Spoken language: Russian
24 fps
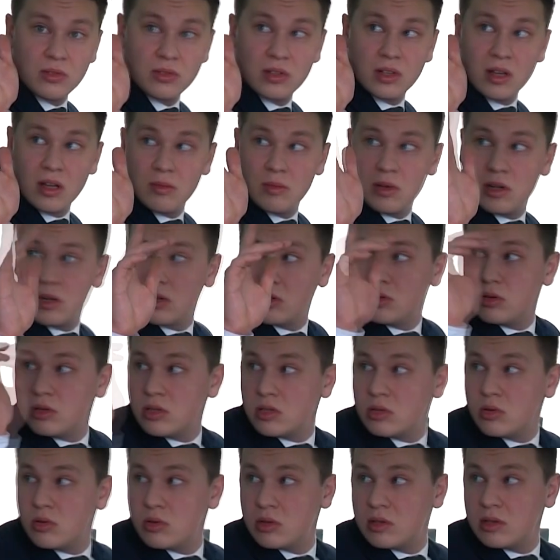в автомобиле, то
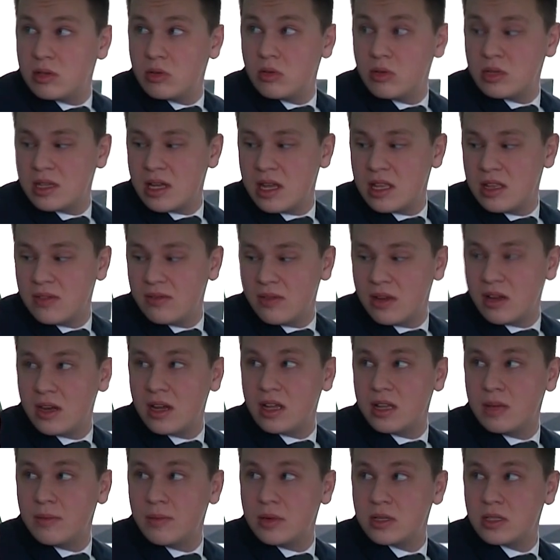есть до, до заднего
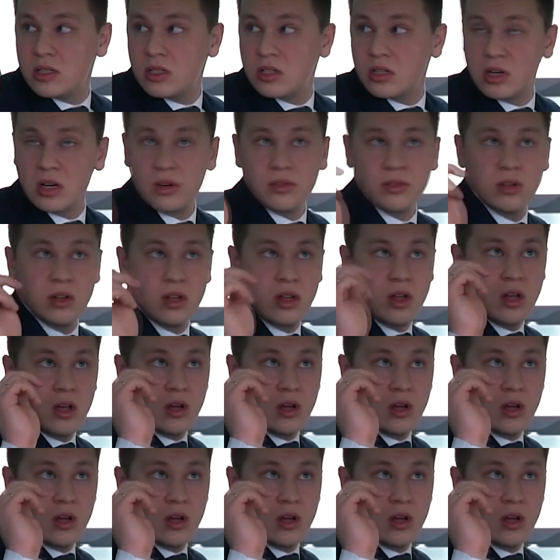ряда пассажиров.